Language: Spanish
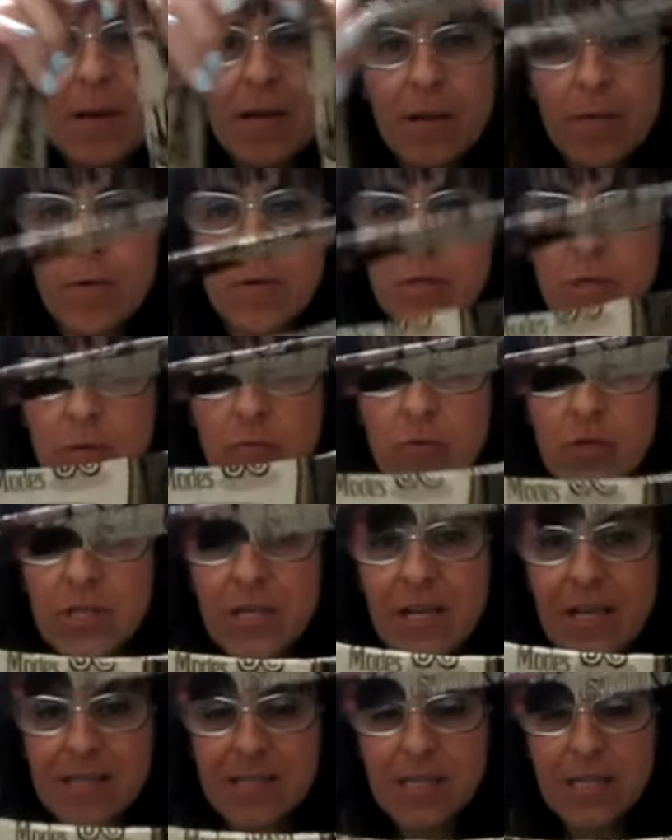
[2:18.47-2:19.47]
que le veo a esta bolsa
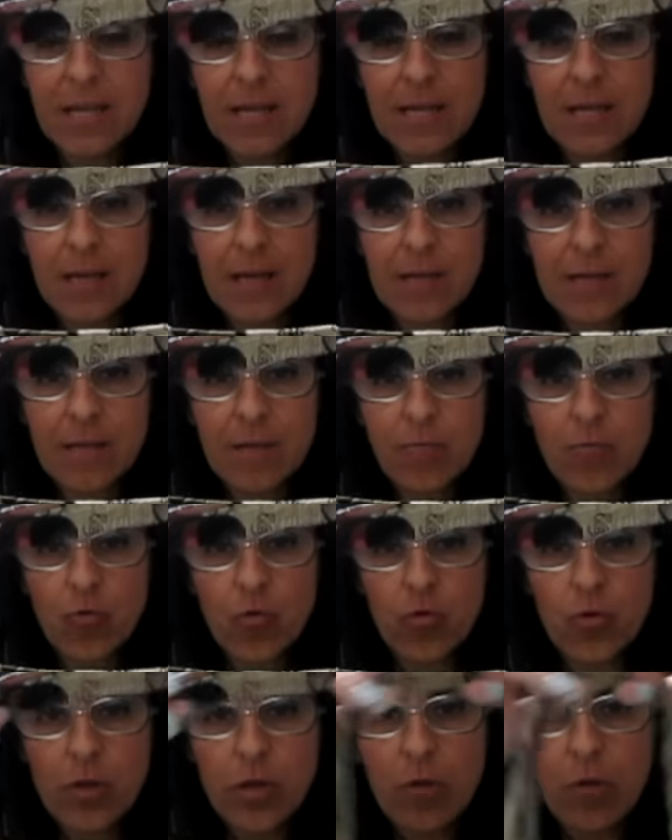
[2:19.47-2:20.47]
es la cita que la tiene muy
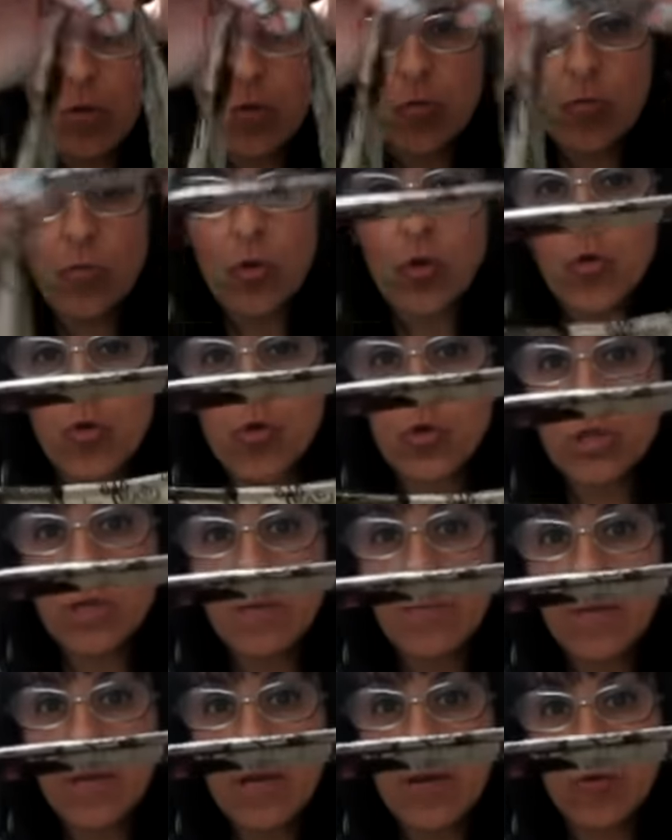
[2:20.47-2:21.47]
corta. Y cuando voy con los
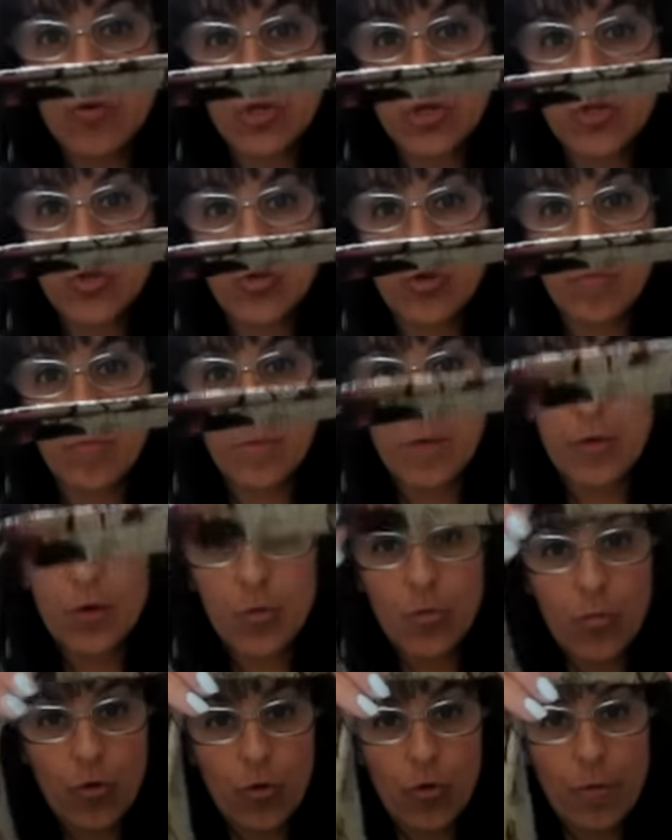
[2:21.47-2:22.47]
abrigos y eso en invierno,
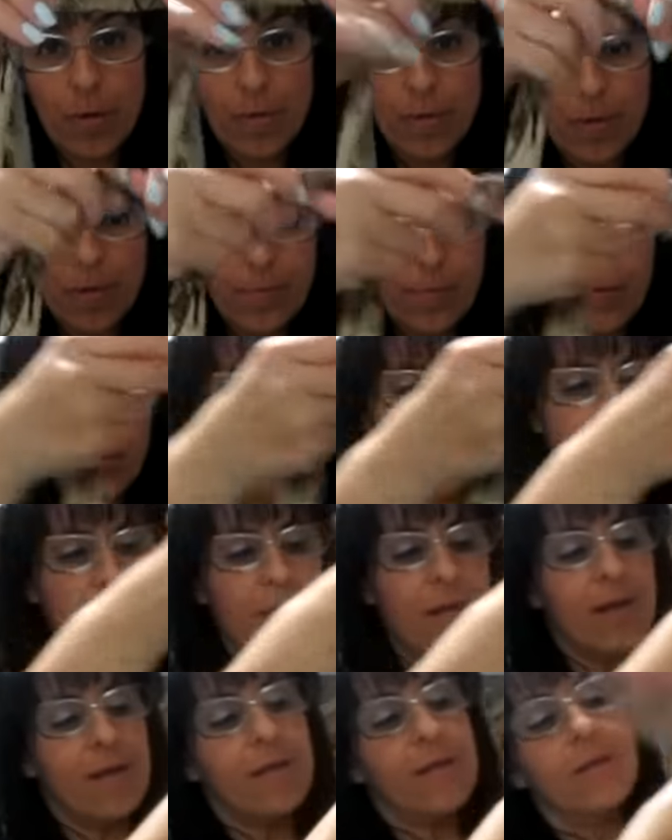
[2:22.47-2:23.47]
pues no va bien. Pero ahora
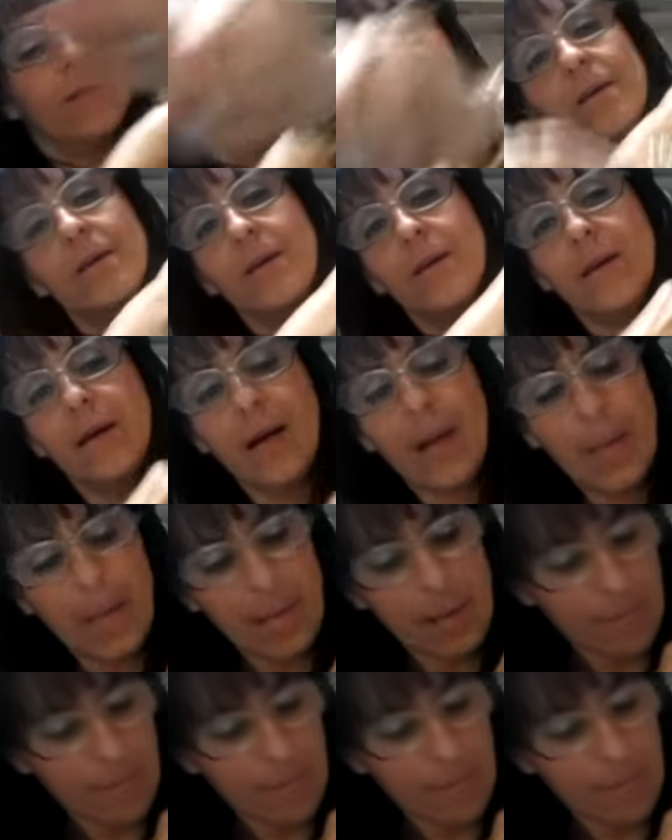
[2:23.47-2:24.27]
ya, ahora ya